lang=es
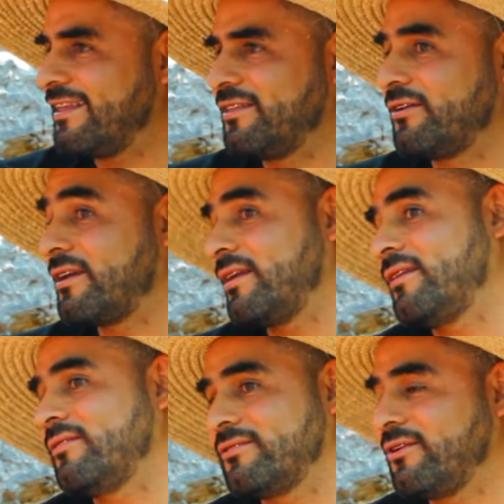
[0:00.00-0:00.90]
Y no que
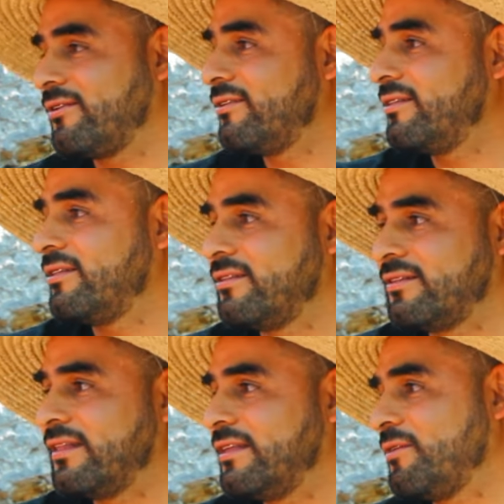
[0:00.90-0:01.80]
nos dio
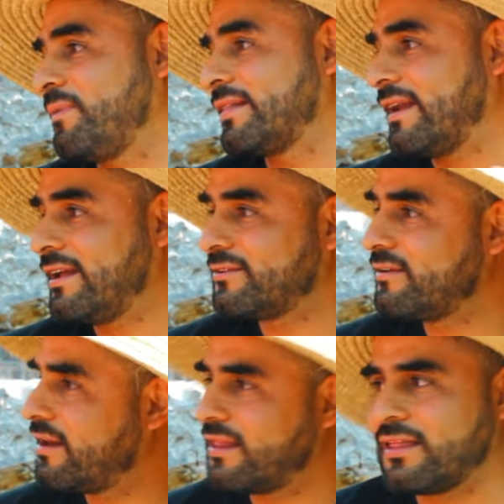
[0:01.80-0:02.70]
con, le dio para atrás.
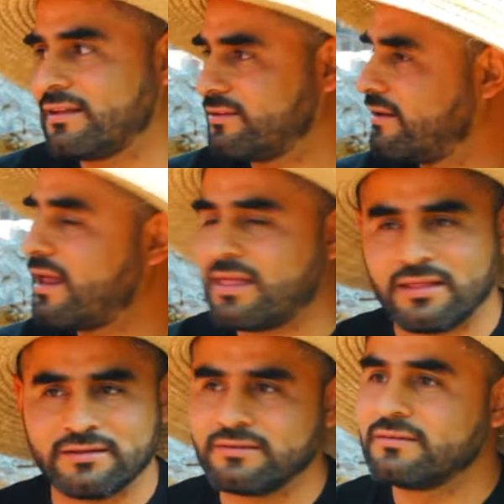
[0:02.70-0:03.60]
Exacto, no, no
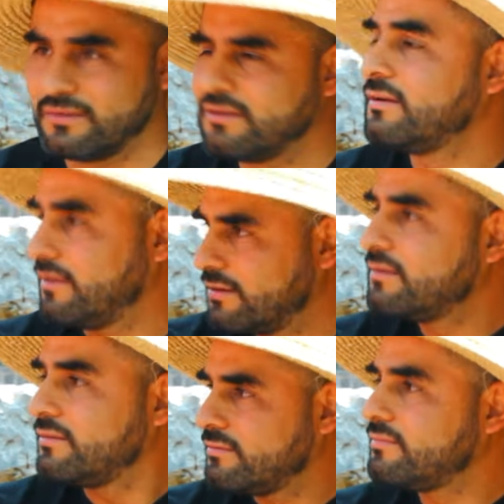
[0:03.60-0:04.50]
tienes, eh, ahí no
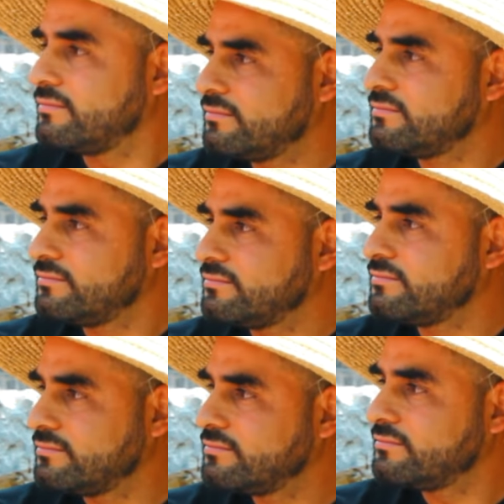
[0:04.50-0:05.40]
hay de,
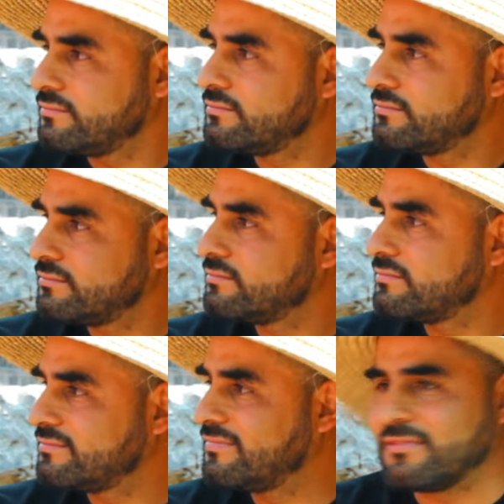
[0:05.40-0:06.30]
de que a quién
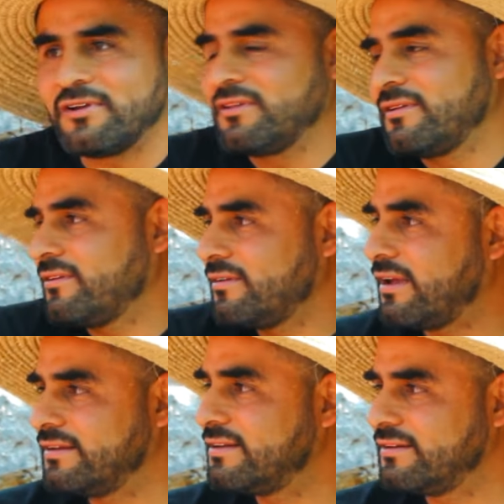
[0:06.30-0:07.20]
echarle la culpa. No, no,
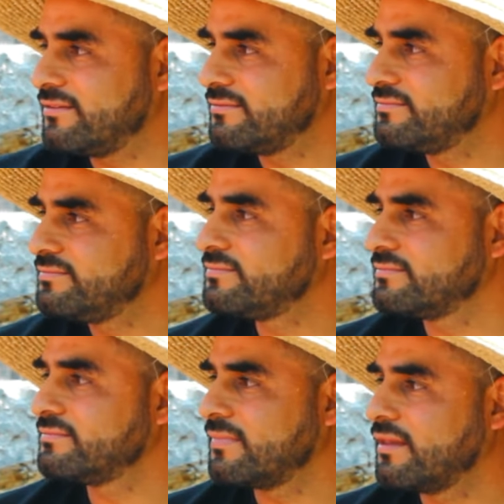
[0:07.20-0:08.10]
ahí sí no.
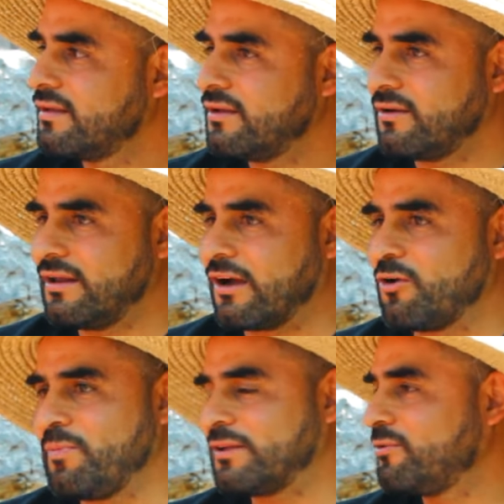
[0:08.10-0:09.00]
No, qué bueno. Eh, la
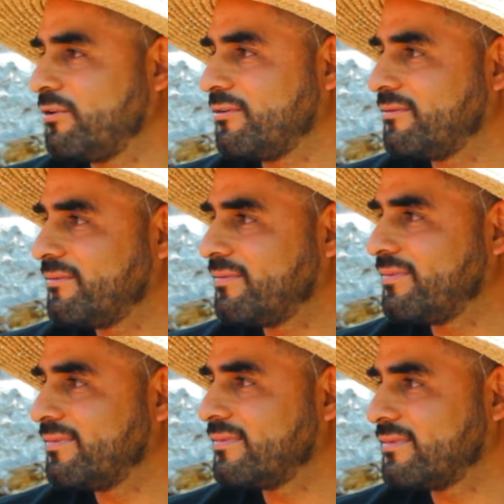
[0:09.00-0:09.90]
culpa es uno.
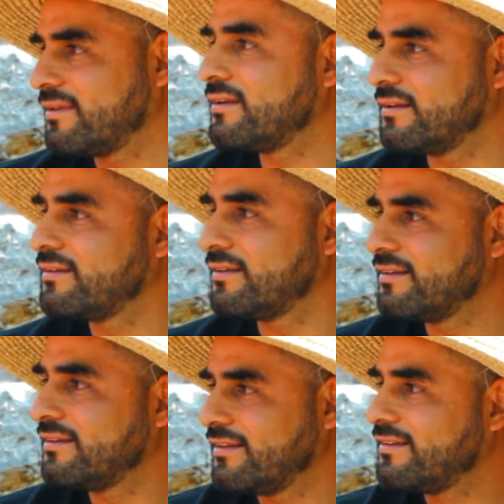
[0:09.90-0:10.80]
Exactamente. No, y
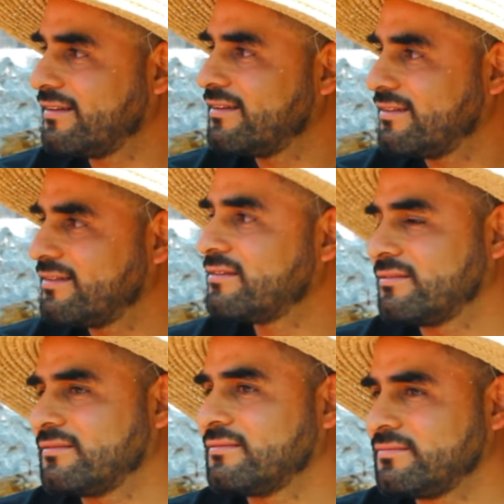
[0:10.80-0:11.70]
también, es que también
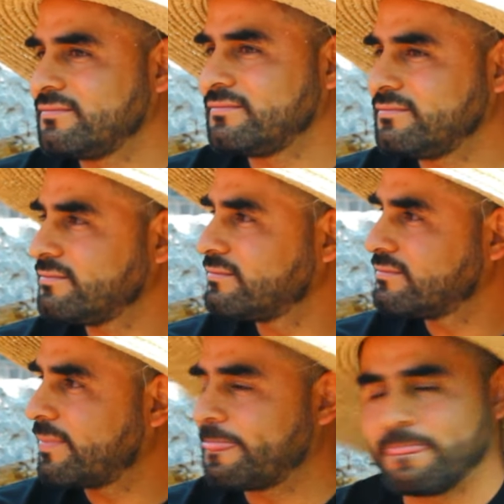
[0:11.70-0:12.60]
no siempre se
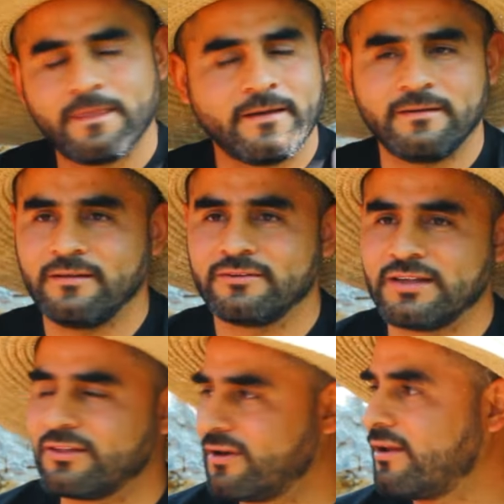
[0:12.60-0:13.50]
ganan. No, luego
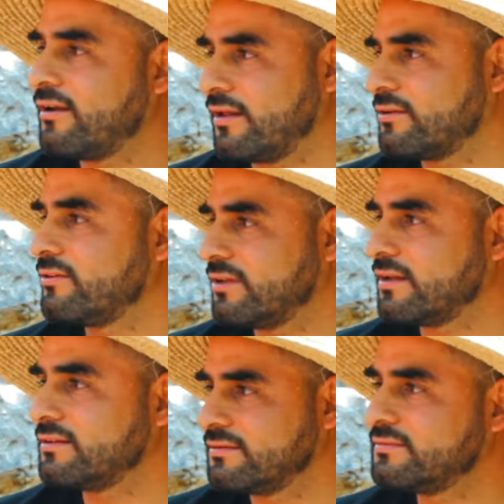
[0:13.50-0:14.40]
se atoran.
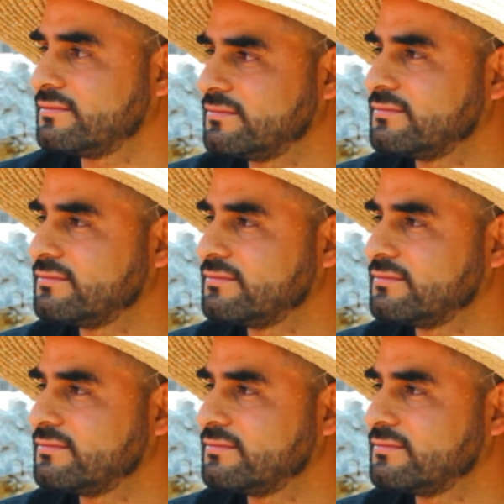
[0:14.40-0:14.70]
Exactamente.